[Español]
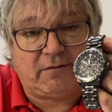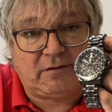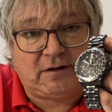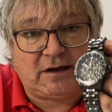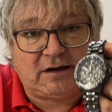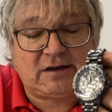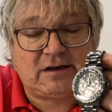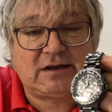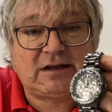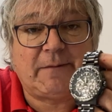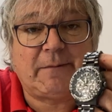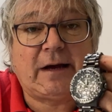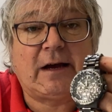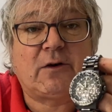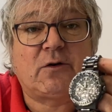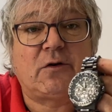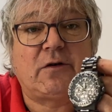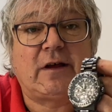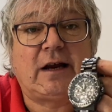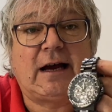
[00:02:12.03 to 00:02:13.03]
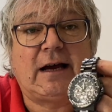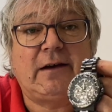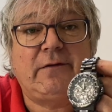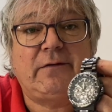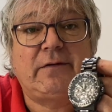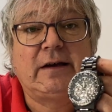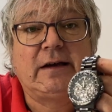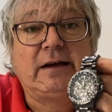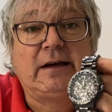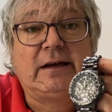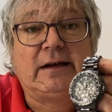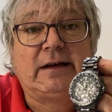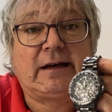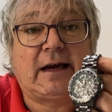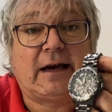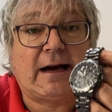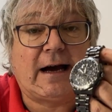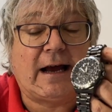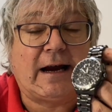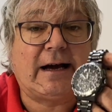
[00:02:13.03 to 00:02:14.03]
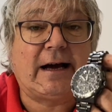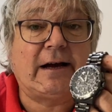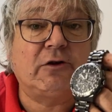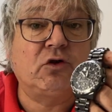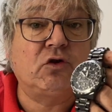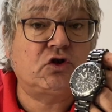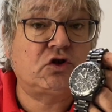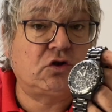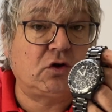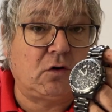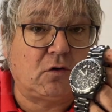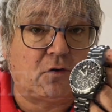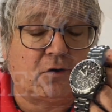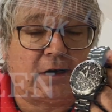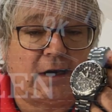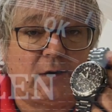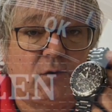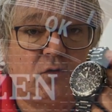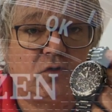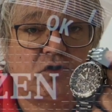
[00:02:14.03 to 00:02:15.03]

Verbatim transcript: de sistema de co-drive que carga no solo con la luz